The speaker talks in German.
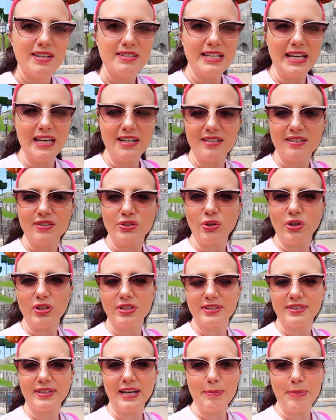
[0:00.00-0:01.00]
Denn dort
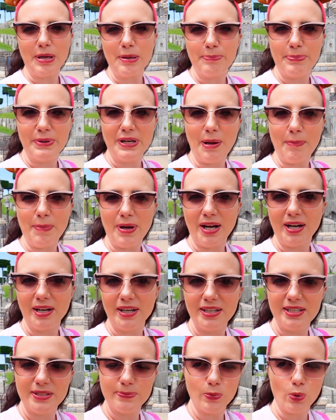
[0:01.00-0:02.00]
kann man Bilder machen
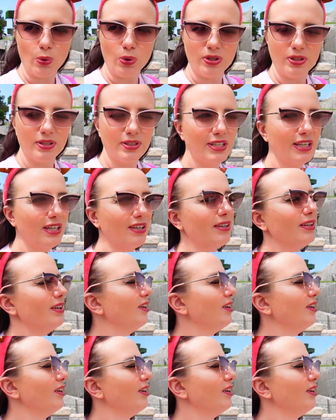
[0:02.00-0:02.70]
in diesem runden Ding.